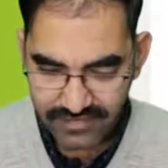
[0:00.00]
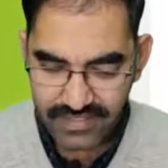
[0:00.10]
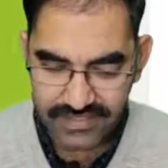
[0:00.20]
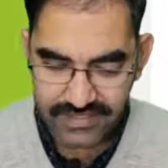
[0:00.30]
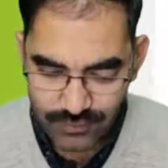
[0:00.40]

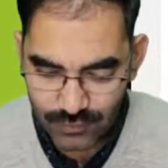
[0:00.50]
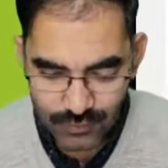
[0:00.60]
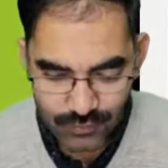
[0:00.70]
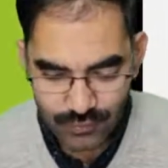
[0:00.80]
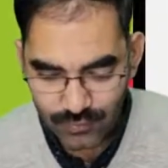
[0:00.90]
आंखें
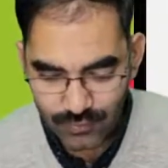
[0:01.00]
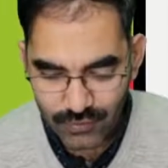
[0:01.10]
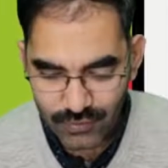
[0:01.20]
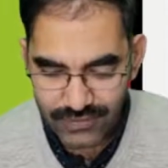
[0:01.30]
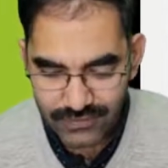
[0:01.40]
खोलो गुड
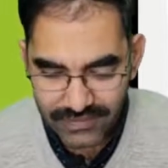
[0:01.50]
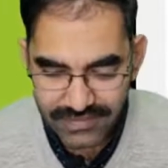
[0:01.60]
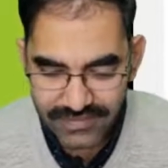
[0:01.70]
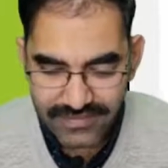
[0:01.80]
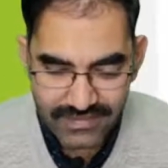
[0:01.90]
मॉर्निंग हो
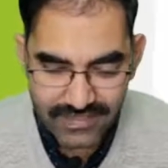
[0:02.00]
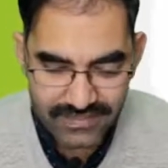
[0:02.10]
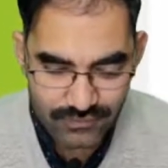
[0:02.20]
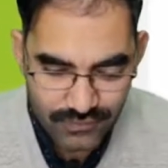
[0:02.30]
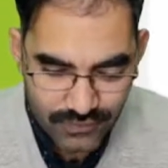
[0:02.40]
गई क्लास
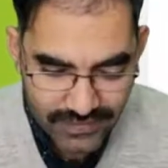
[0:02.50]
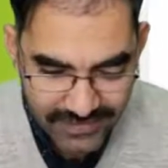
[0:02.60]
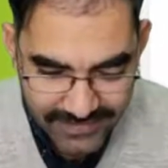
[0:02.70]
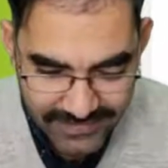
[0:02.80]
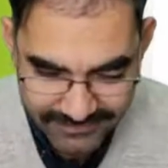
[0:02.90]
शुरू हो
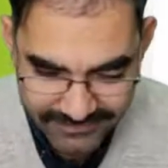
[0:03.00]
गई है